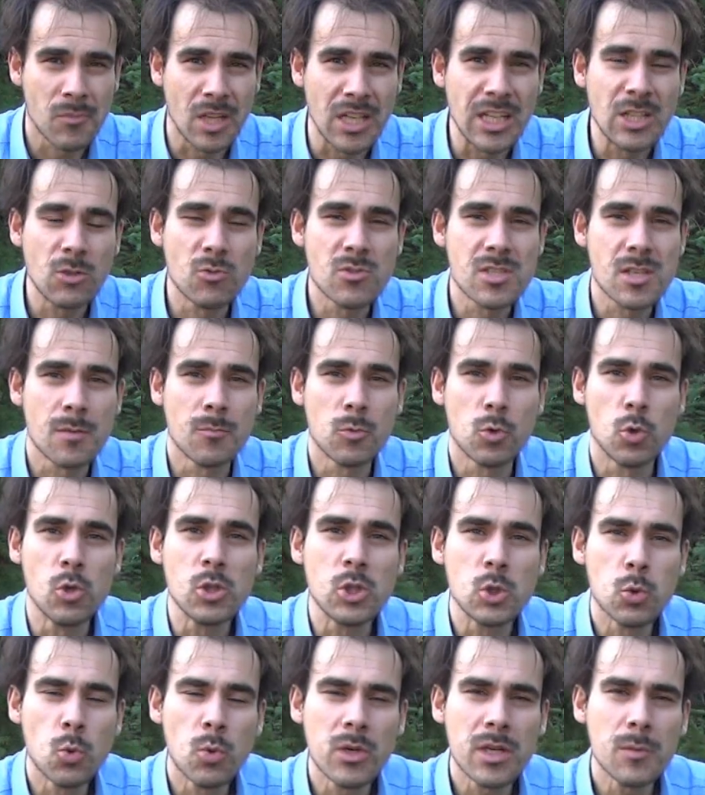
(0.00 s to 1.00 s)
denn in unserem
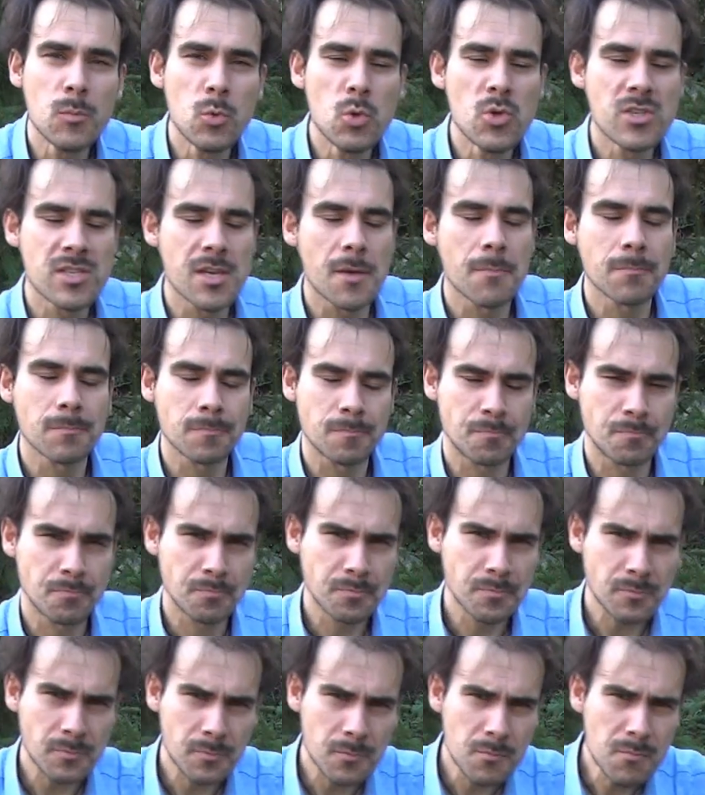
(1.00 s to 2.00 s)
Kulturgemüse
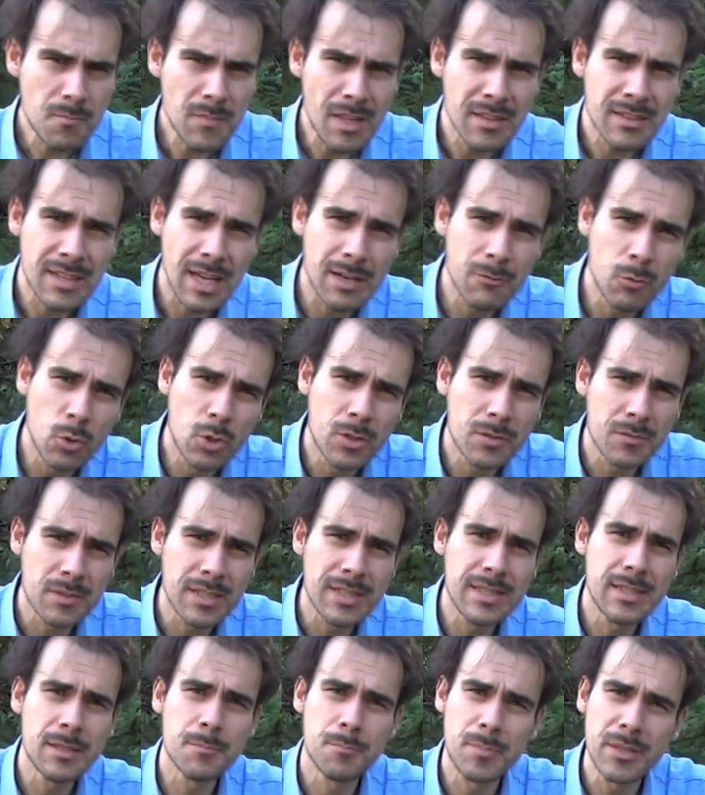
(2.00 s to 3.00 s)
da wurden
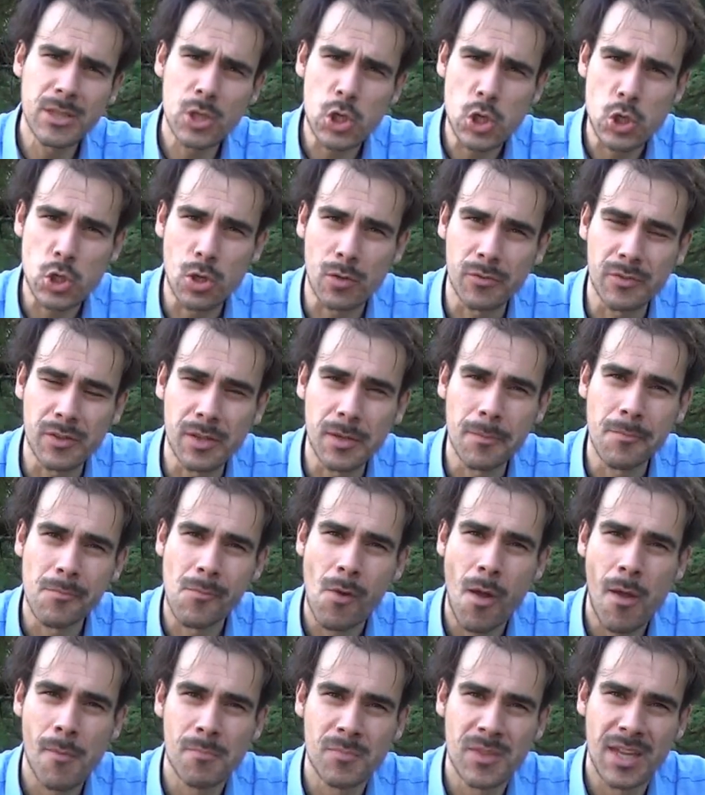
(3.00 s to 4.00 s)
die Bitterstoffe
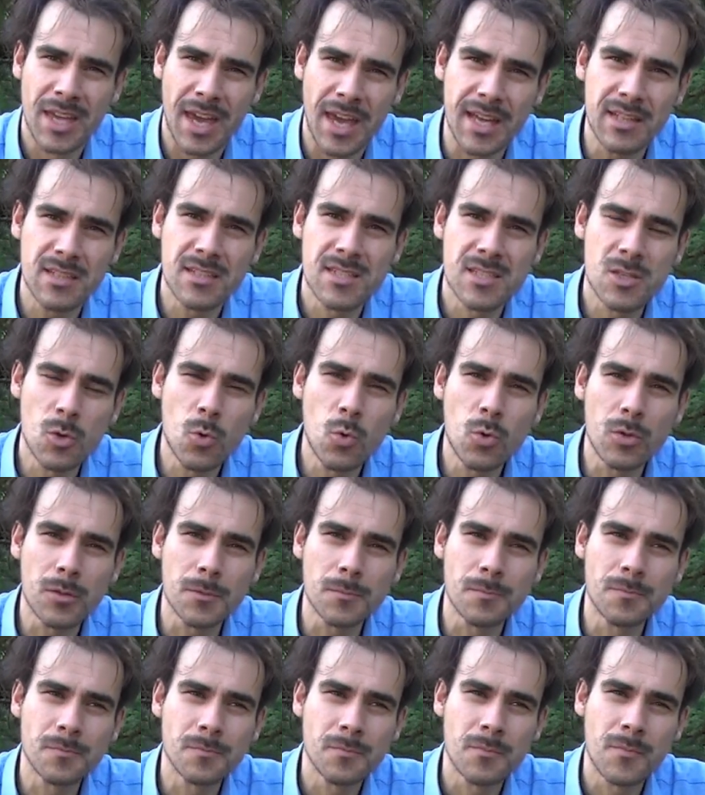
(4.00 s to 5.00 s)

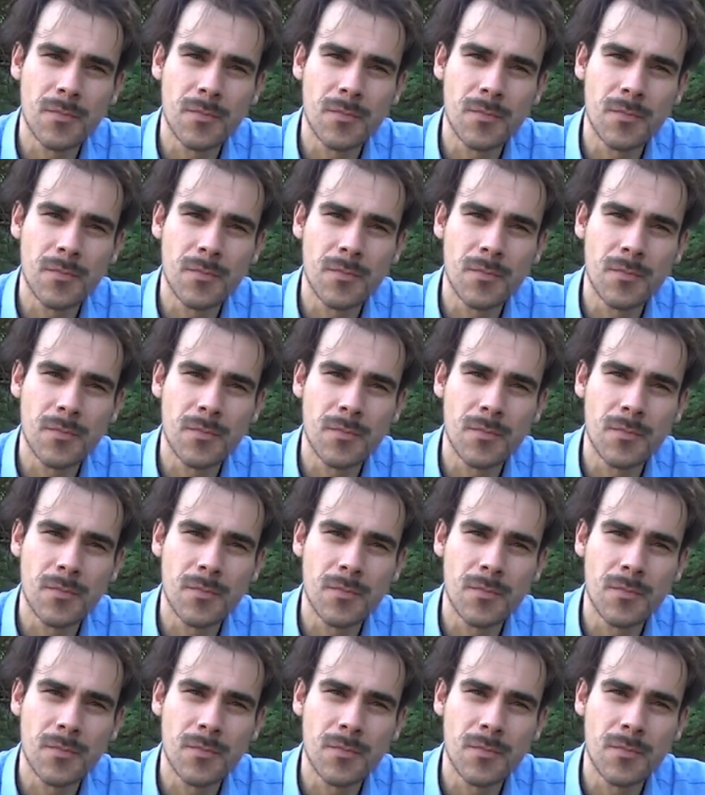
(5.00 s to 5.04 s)
entzogen.